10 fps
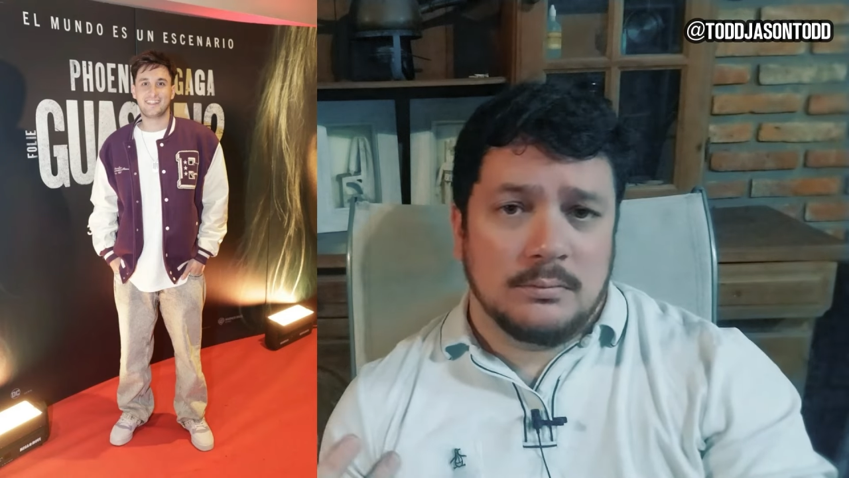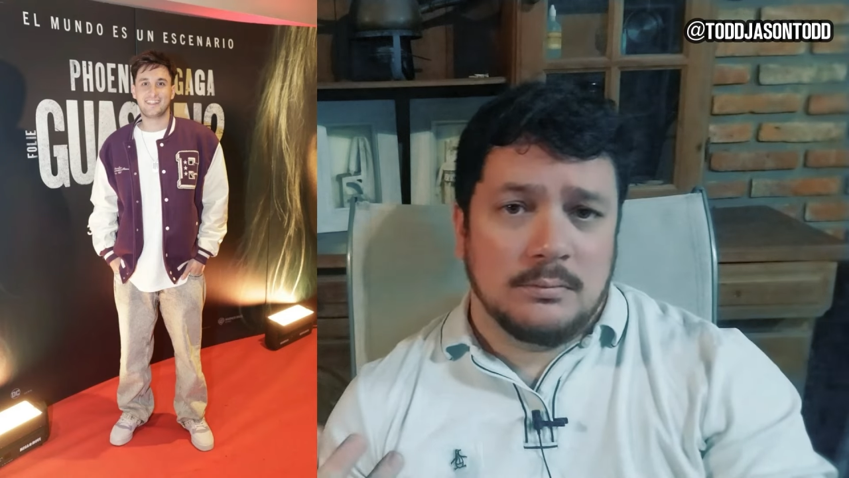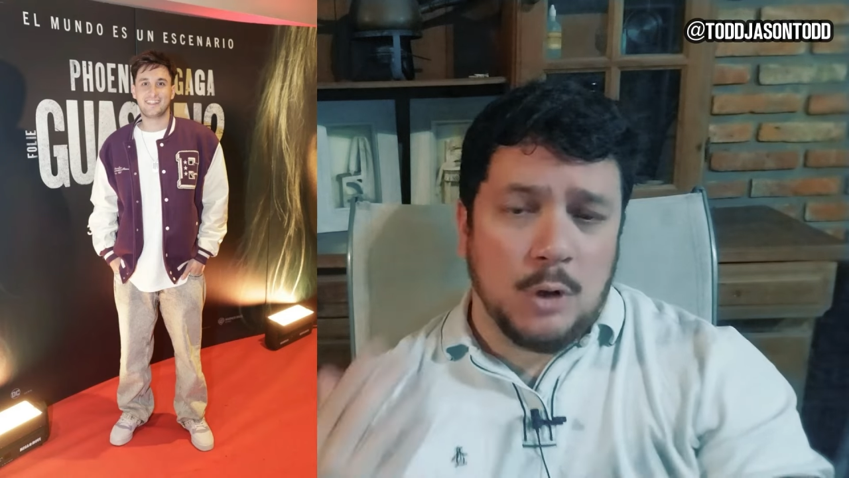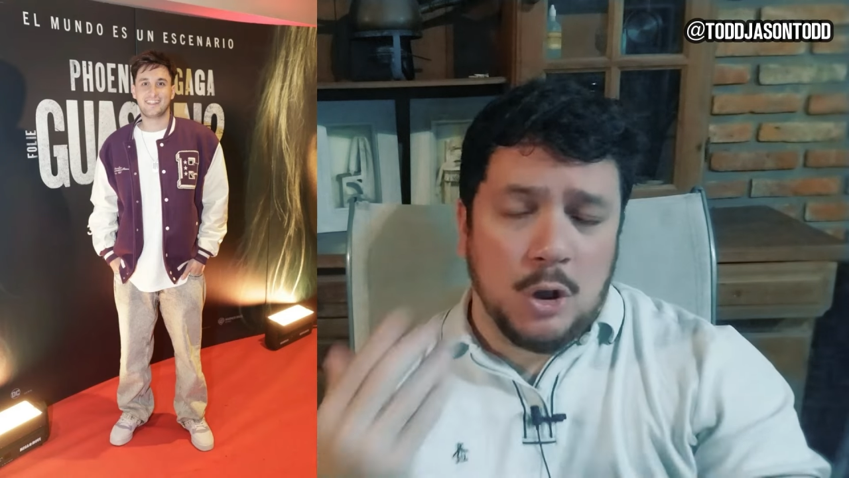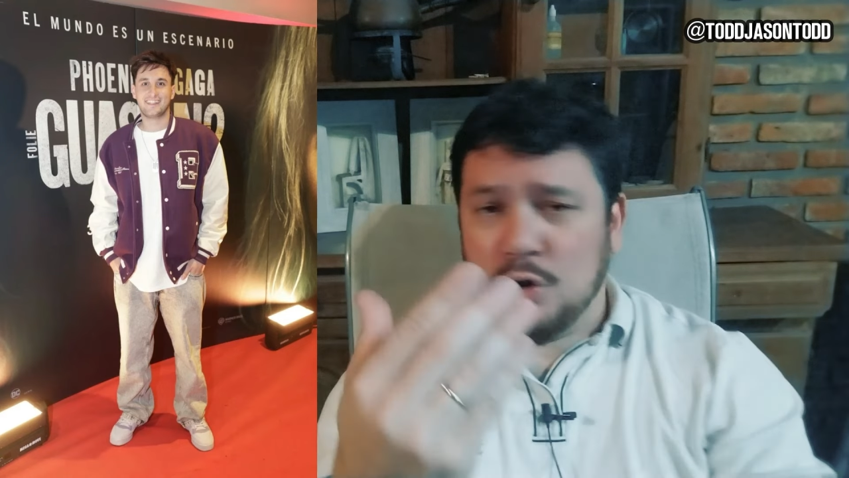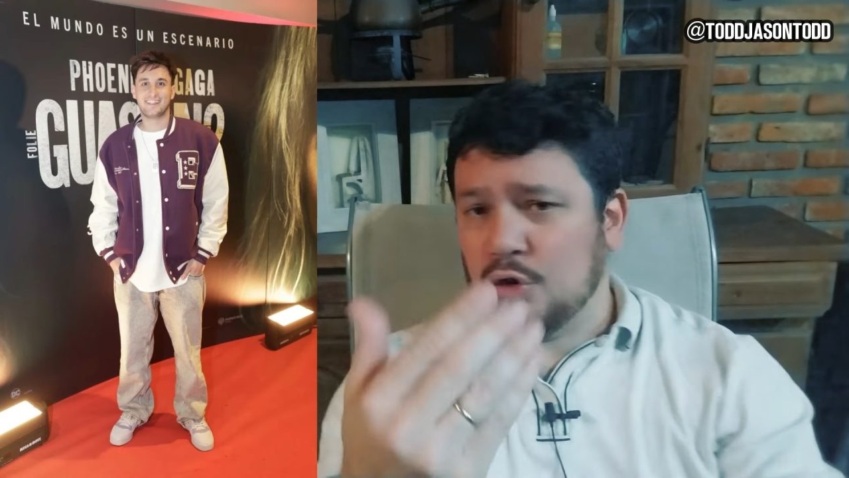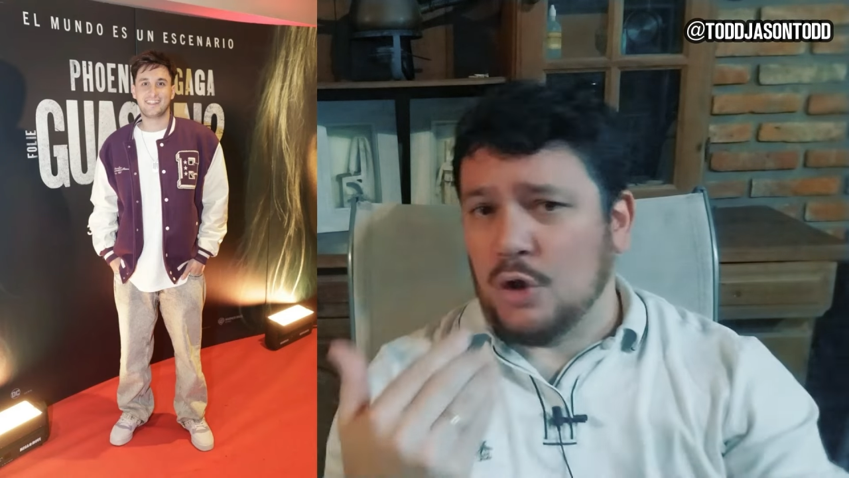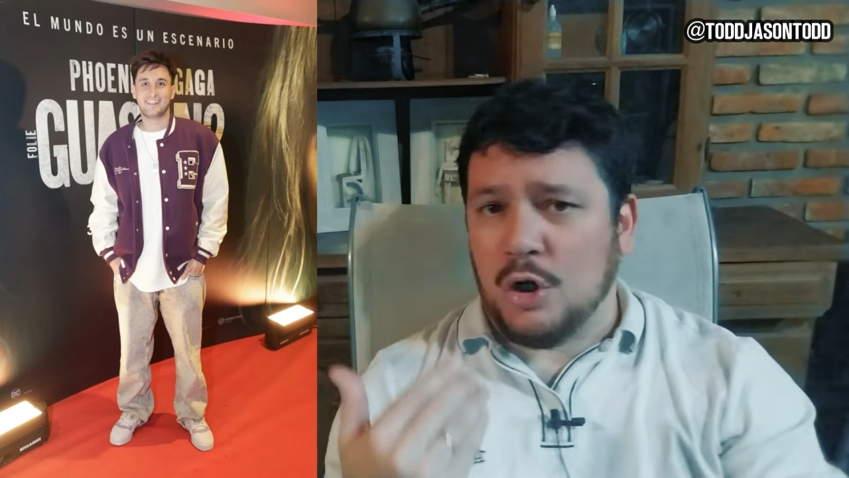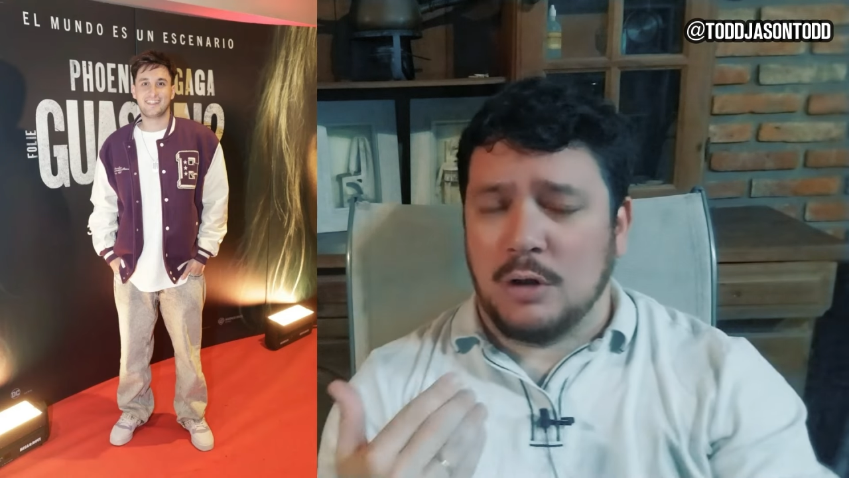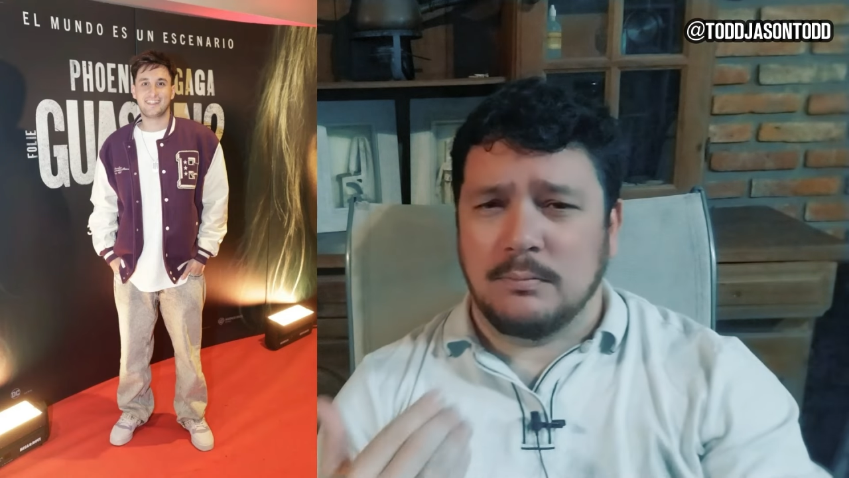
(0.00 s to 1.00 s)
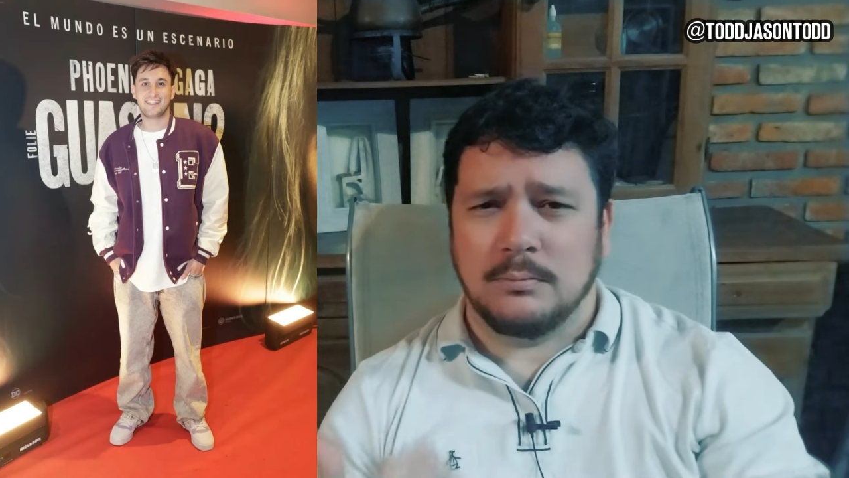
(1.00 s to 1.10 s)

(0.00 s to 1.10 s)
vos, yo,